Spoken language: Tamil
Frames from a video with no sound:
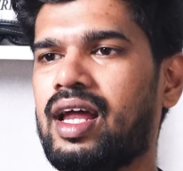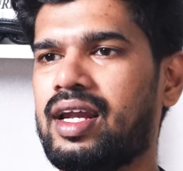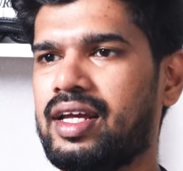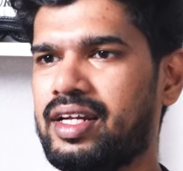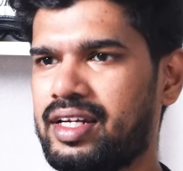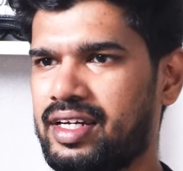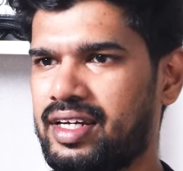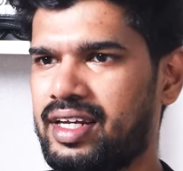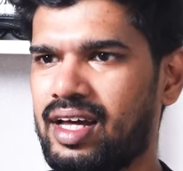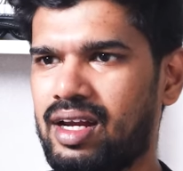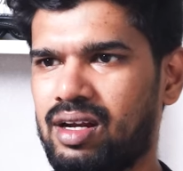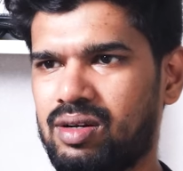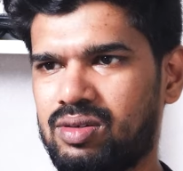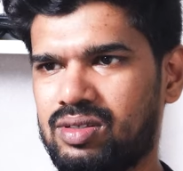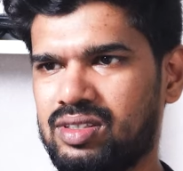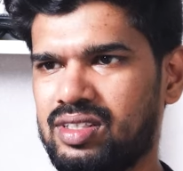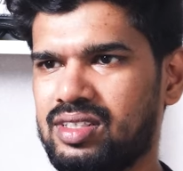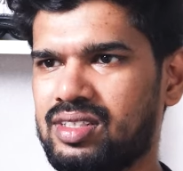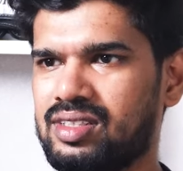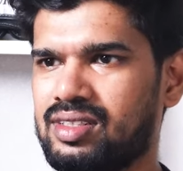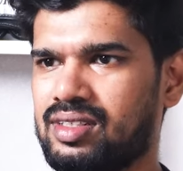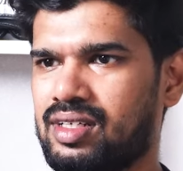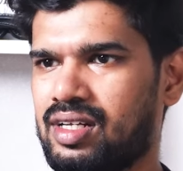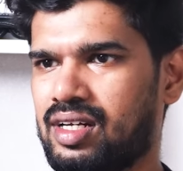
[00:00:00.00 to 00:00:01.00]
ஏன்னா இந்தியாவில்
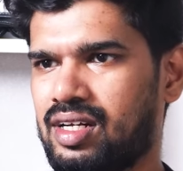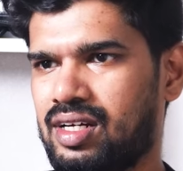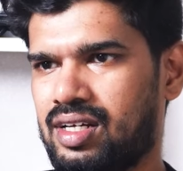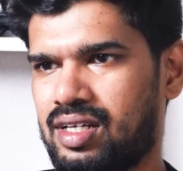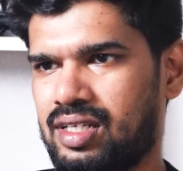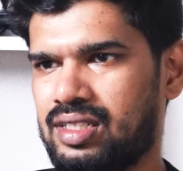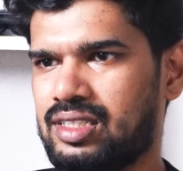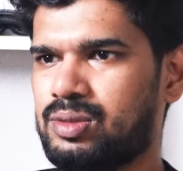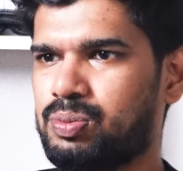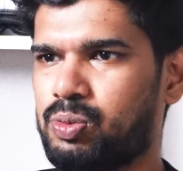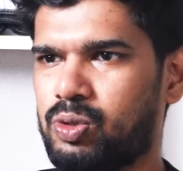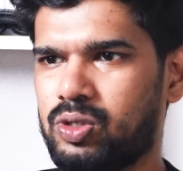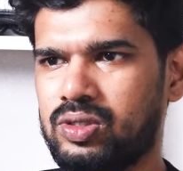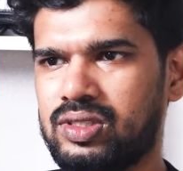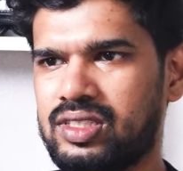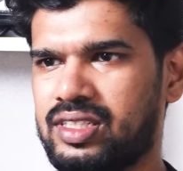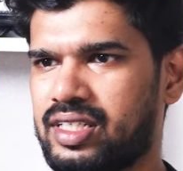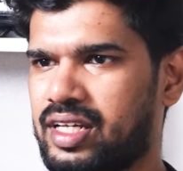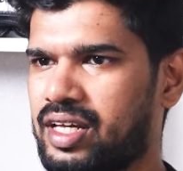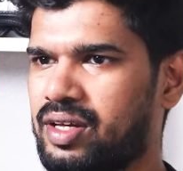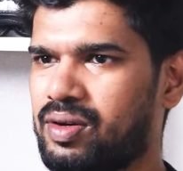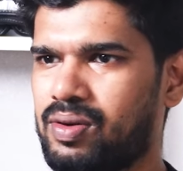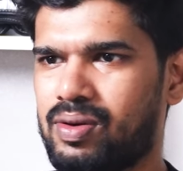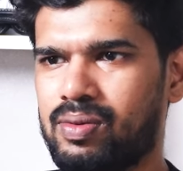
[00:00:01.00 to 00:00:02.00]
வந்து
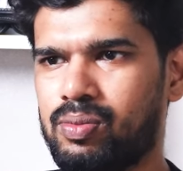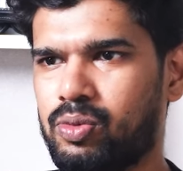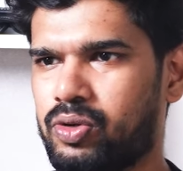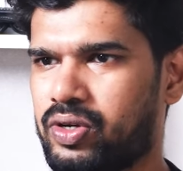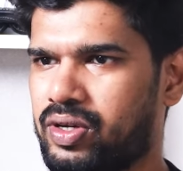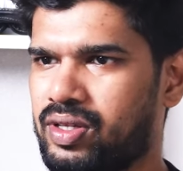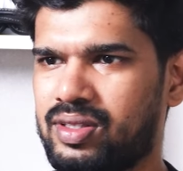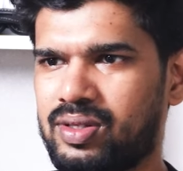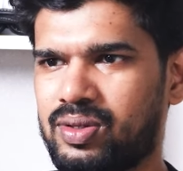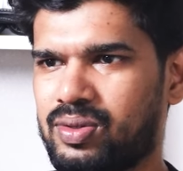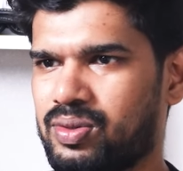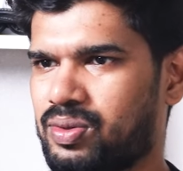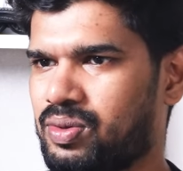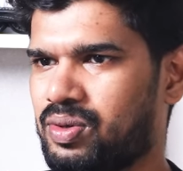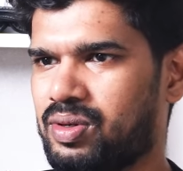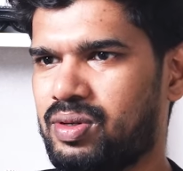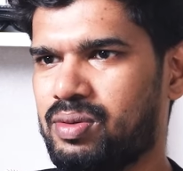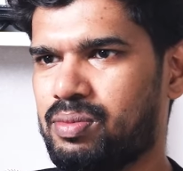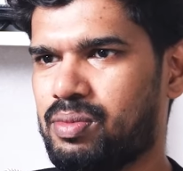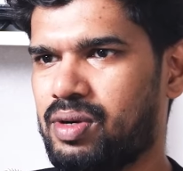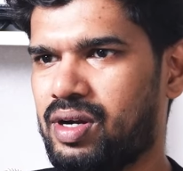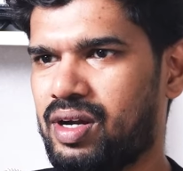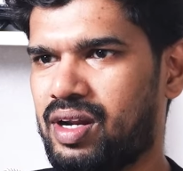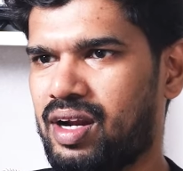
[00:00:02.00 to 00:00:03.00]
ஸ்போர்ட்ஸுக்கே அவனை முக்கியத்துவம்
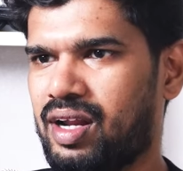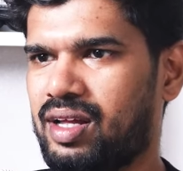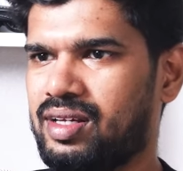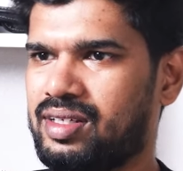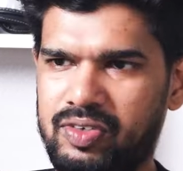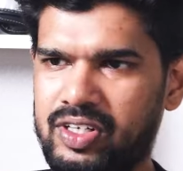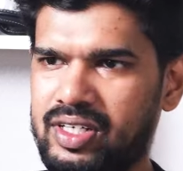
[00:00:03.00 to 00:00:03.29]
கொடுக்க மாட்டான்